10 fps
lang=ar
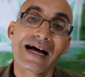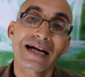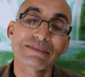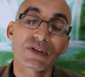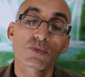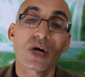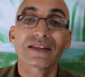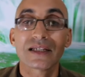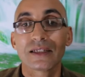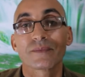أكثر منك في
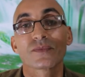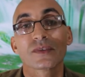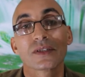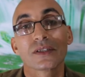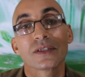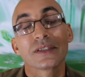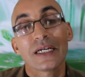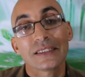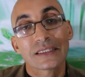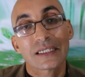المعدل
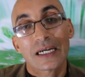يعني